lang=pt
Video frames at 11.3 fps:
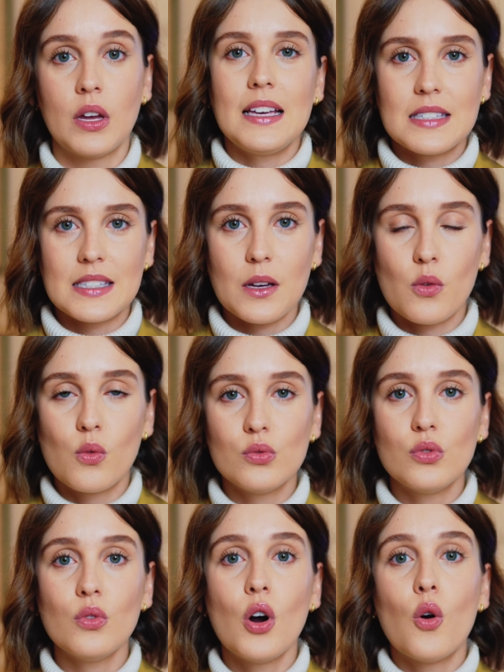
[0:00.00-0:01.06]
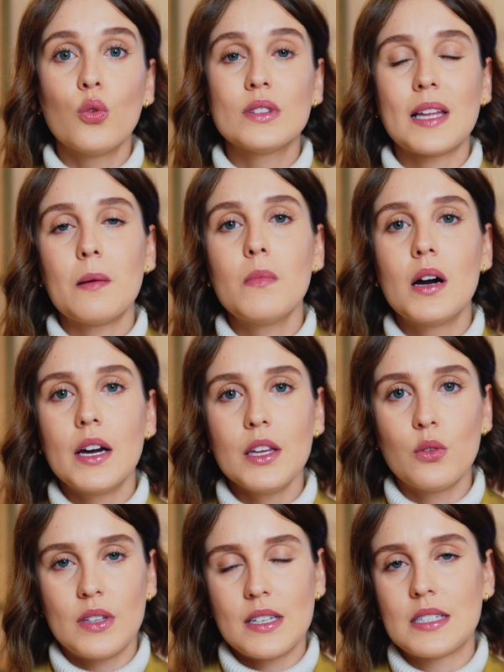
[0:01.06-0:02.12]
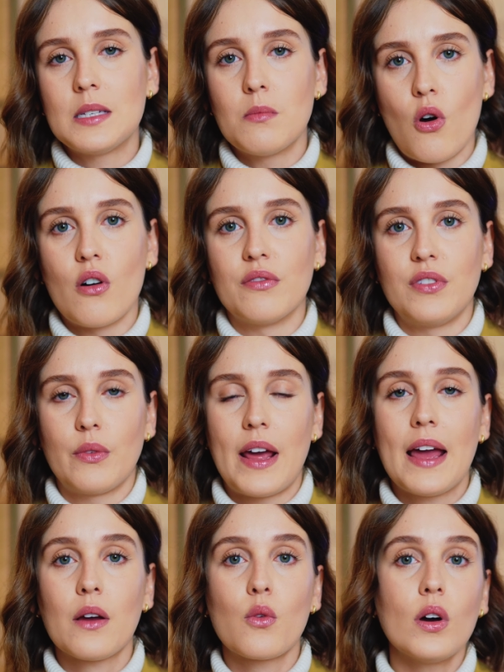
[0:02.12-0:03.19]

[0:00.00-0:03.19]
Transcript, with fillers: Em segundo, o tamanho desse imóvel, né?